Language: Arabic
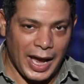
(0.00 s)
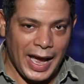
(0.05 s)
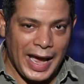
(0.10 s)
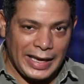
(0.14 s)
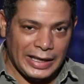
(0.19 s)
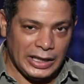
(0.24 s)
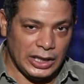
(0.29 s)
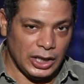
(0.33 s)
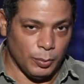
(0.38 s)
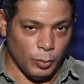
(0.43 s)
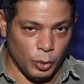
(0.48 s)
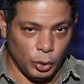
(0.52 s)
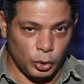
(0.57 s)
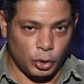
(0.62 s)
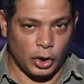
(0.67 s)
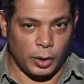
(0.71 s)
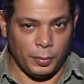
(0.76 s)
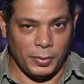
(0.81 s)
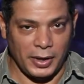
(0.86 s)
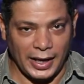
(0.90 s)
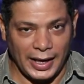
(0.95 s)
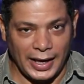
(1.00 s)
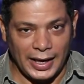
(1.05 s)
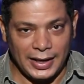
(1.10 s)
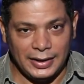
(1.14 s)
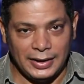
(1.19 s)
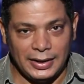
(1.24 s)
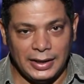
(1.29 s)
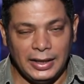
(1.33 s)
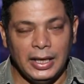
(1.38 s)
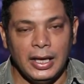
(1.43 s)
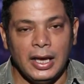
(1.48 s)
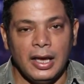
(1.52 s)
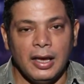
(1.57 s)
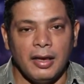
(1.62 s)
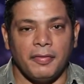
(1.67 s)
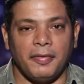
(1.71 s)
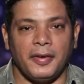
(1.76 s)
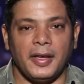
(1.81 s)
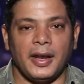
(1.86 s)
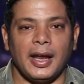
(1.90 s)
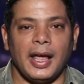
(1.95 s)
اي مطرب يغني
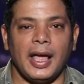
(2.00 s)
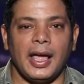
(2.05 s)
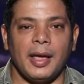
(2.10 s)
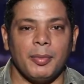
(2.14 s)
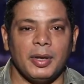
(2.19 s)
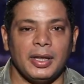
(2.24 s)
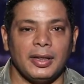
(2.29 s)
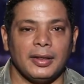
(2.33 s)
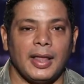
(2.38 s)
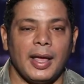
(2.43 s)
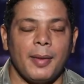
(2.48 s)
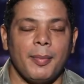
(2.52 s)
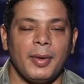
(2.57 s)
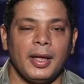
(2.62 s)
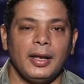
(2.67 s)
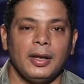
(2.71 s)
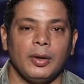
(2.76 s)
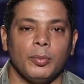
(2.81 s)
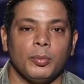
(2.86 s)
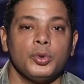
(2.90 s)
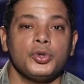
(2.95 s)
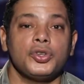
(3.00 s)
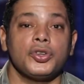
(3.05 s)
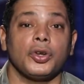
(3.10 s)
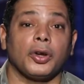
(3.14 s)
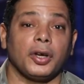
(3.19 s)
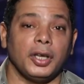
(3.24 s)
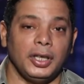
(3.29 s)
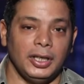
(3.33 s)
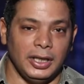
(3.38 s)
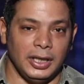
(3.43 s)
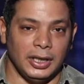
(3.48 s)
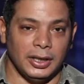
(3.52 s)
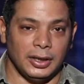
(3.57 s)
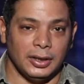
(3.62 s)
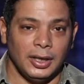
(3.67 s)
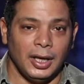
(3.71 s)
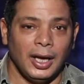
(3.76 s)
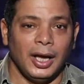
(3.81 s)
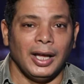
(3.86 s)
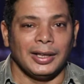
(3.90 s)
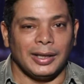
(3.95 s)
فرقه من ثمان موسيقيين
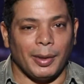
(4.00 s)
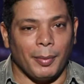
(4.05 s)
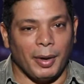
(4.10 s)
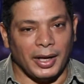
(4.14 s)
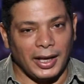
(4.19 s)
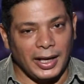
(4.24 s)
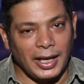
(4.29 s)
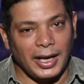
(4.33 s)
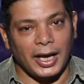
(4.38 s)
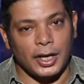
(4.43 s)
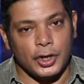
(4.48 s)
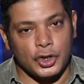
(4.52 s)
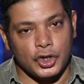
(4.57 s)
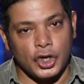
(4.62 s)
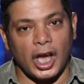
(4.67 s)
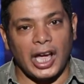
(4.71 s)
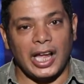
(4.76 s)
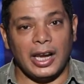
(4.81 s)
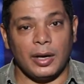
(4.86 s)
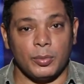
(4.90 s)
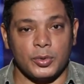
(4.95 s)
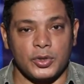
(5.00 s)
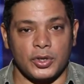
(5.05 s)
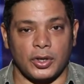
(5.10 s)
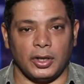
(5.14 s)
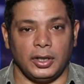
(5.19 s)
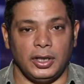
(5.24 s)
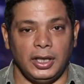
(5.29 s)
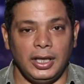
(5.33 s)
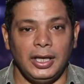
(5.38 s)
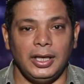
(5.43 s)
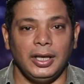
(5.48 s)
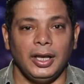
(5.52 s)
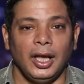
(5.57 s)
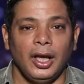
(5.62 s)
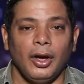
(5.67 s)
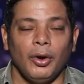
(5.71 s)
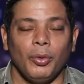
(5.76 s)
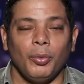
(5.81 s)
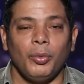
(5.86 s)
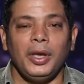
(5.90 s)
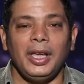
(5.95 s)
طبعا كده هنشغل الموسيقيين
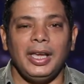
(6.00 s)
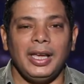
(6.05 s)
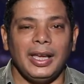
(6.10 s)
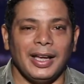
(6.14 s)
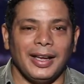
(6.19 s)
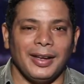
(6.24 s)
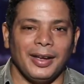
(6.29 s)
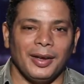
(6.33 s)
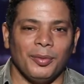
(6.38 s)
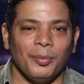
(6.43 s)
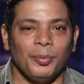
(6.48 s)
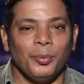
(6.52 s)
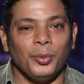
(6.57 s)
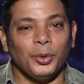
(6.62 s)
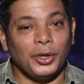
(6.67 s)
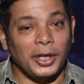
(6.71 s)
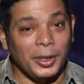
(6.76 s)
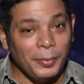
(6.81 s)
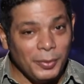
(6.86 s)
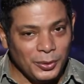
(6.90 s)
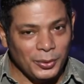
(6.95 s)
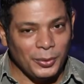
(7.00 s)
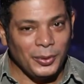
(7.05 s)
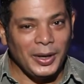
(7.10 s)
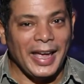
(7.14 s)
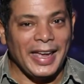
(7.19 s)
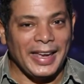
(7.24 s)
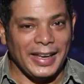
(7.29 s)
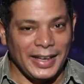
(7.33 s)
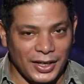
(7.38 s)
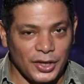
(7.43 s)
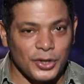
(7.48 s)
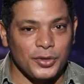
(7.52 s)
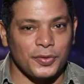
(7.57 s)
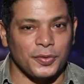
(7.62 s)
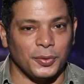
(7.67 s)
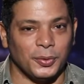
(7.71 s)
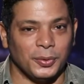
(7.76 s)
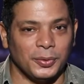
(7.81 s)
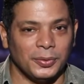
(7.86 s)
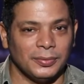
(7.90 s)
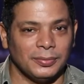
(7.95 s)
والمطربين دول
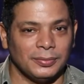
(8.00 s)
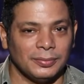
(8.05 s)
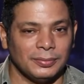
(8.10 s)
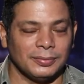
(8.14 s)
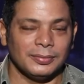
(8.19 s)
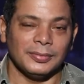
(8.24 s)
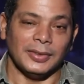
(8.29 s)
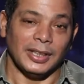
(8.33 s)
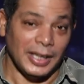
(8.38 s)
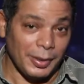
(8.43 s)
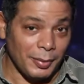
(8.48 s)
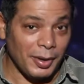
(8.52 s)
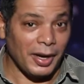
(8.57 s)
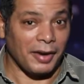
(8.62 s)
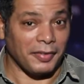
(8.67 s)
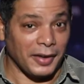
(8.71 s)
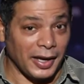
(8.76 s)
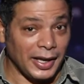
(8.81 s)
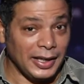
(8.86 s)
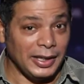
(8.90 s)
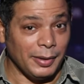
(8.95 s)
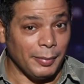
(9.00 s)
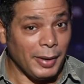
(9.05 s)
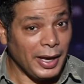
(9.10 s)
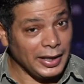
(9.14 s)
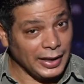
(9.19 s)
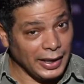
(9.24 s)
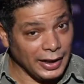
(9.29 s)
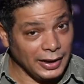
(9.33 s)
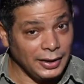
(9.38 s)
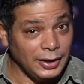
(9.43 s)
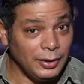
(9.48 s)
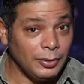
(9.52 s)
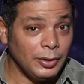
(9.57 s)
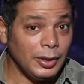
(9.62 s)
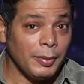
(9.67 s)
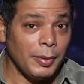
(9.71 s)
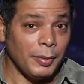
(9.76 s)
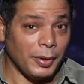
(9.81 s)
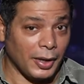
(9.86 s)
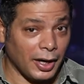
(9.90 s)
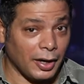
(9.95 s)
هيكشفوا اللي بيعرف يغني بقى يغني
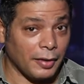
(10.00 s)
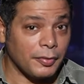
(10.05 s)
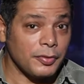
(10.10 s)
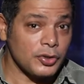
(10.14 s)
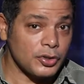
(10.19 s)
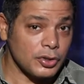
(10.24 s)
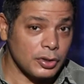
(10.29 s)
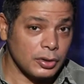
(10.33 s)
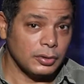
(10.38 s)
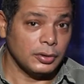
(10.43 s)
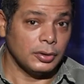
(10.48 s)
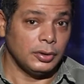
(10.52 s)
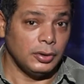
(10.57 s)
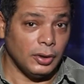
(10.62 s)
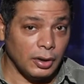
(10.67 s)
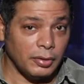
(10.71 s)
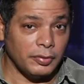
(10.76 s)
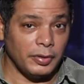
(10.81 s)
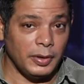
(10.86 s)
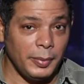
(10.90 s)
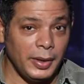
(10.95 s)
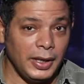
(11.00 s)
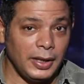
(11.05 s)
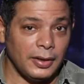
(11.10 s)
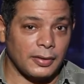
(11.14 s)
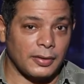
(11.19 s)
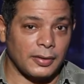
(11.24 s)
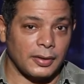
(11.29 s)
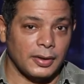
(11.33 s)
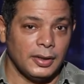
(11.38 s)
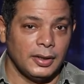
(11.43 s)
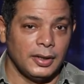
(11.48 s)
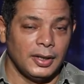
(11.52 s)
واللي ما بيعرفش يقعد في البيت